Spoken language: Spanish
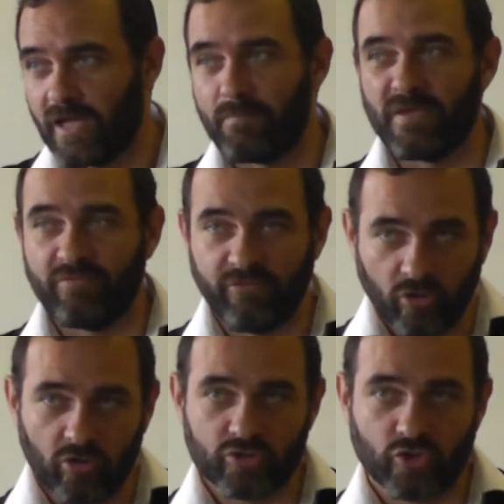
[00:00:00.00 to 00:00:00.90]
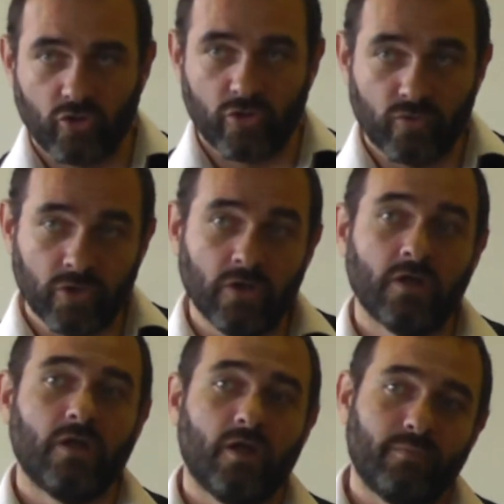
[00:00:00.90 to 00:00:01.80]
Mi foco solo en uno,
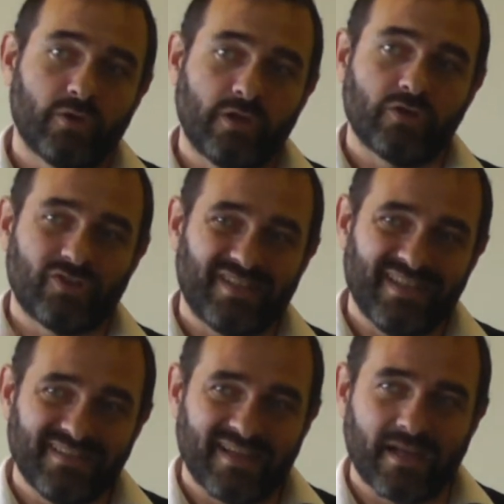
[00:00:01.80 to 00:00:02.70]
pero tengo 70